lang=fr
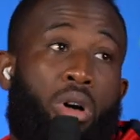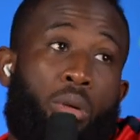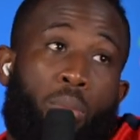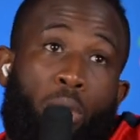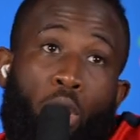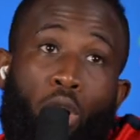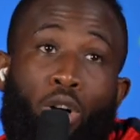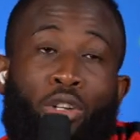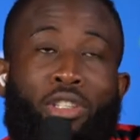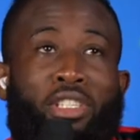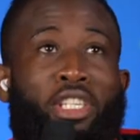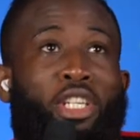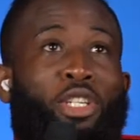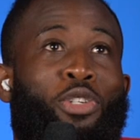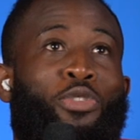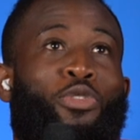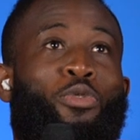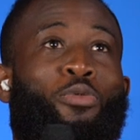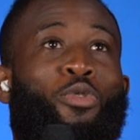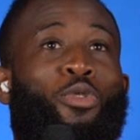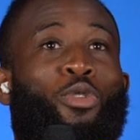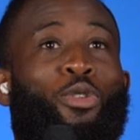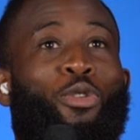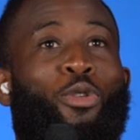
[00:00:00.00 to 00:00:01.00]
Bon, si je veux
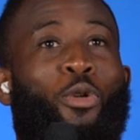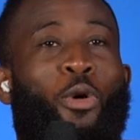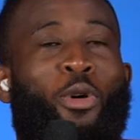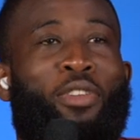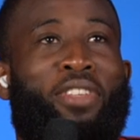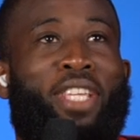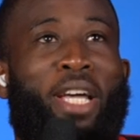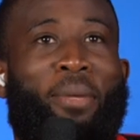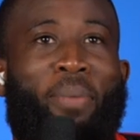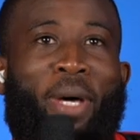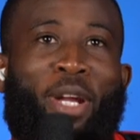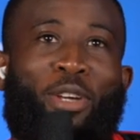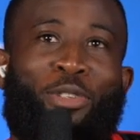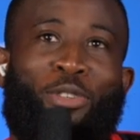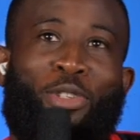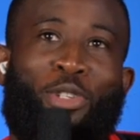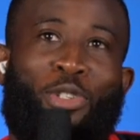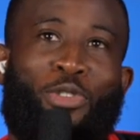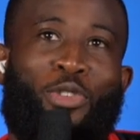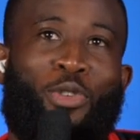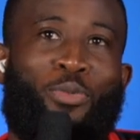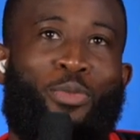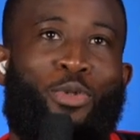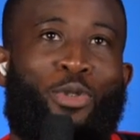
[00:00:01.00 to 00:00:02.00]
me si
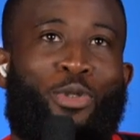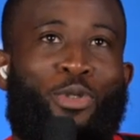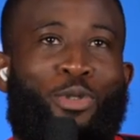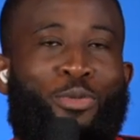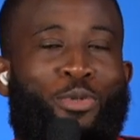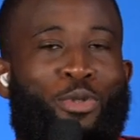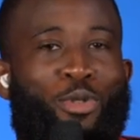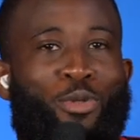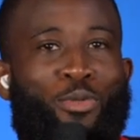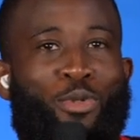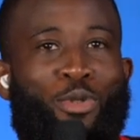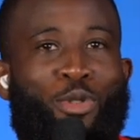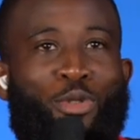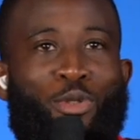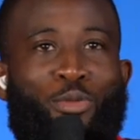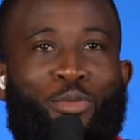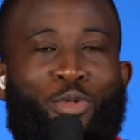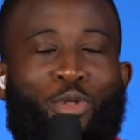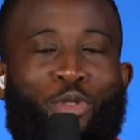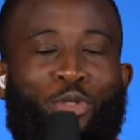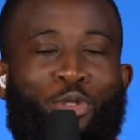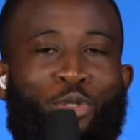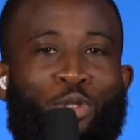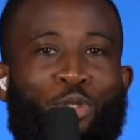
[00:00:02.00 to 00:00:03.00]
je veux me,
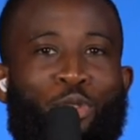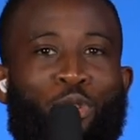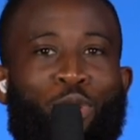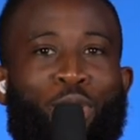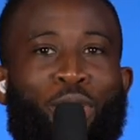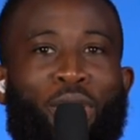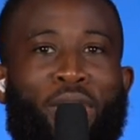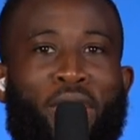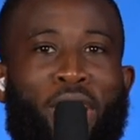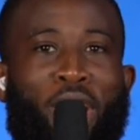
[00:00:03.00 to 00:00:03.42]
me,